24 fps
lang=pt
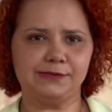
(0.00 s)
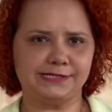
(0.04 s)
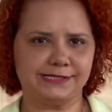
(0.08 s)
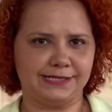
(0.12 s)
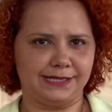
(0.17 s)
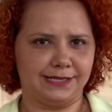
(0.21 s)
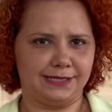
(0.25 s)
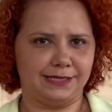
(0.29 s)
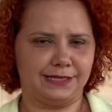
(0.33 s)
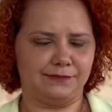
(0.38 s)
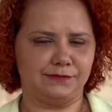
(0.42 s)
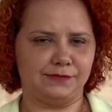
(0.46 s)

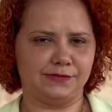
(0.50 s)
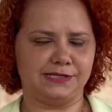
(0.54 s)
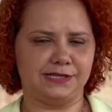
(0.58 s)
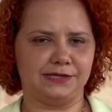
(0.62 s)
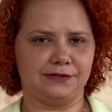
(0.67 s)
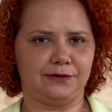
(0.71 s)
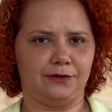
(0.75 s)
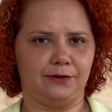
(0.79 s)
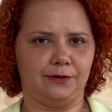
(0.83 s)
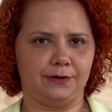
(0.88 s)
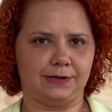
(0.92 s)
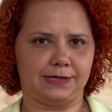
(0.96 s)
sei que você
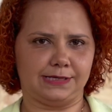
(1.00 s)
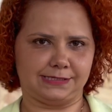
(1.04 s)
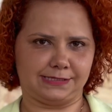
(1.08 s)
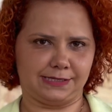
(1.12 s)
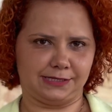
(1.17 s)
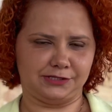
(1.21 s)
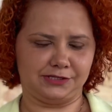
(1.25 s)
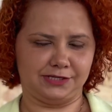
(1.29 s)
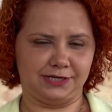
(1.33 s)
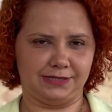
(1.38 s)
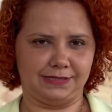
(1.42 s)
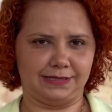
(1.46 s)
coloca
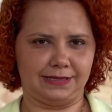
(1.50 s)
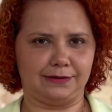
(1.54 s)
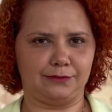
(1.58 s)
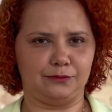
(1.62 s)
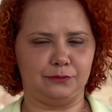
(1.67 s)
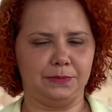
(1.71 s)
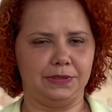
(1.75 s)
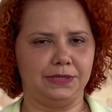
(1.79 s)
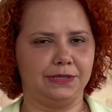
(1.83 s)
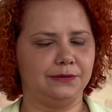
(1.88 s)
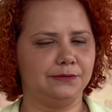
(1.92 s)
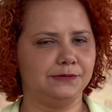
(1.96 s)
sachê na
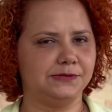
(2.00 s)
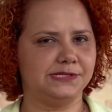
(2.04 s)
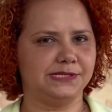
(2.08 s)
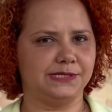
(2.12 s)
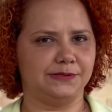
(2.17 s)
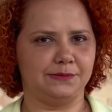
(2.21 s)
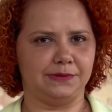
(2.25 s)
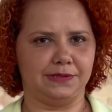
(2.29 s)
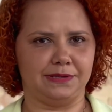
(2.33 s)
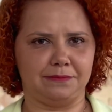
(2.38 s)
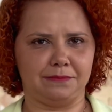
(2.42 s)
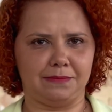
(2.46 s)
comida do
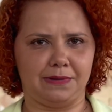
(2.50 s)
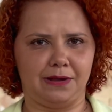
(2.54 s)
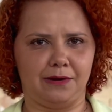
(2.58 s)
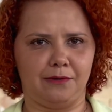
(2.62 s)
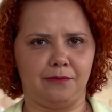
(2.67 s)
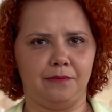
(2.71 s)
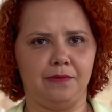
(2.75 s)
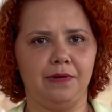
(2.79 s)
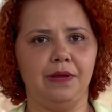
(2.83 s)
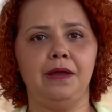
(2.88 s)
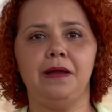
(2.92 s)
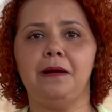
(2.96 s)
seu
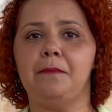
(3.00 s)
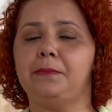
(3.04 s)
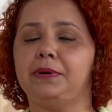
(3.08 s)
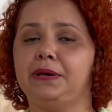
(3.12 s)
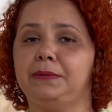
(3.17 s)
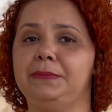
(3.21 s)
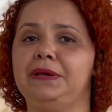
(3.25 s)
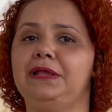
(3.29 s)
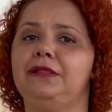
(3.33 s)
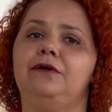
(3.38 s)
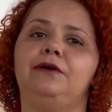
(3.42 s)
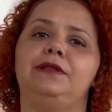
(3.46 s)
animal para
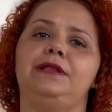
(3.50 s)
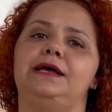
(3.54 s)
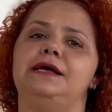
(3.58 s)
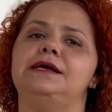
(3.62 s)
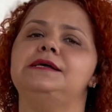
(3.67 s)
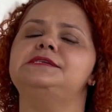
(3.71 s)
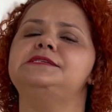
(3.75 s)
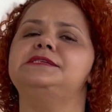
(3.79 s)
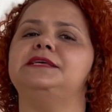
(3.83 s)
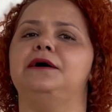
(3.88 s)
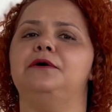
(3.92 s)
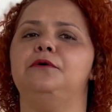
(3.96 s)
melhorar
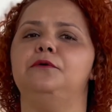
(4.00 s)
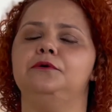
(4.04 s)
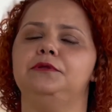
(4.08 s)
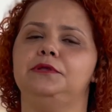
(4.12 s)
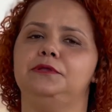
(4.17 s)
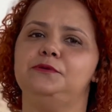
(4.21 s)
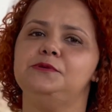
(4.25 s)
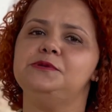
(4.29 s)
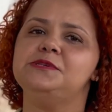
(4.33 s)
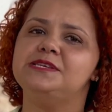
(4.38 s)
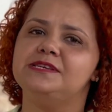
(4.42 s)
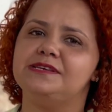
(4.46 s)
a saúde
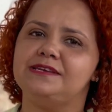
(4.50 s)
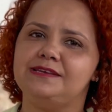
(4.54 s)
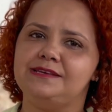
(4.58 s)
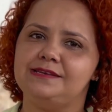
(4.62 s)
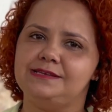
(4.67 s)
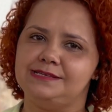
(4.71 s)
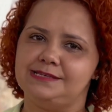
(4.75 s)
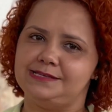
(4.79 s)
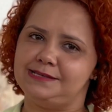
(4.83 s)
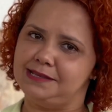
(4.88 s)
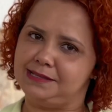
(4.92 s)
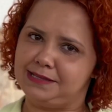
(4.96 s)
dos
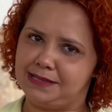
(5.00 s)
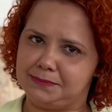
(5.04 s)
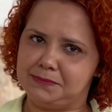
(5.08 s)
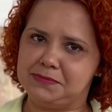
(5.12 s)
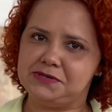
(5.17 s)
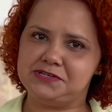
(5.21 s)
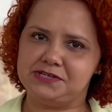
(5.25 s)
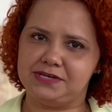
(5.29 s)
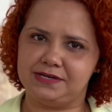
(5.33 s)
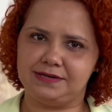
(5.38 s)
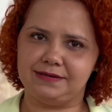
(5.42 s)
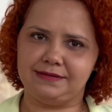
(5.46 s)
rins e da
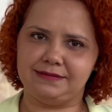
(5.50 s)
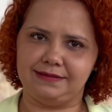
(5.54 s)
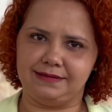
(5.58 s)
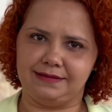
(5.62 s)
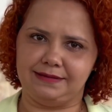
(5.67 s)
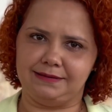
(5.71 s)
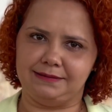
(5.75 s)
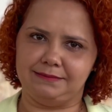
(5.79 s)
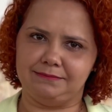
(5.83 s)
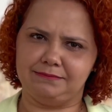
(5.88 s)
bexiga dele.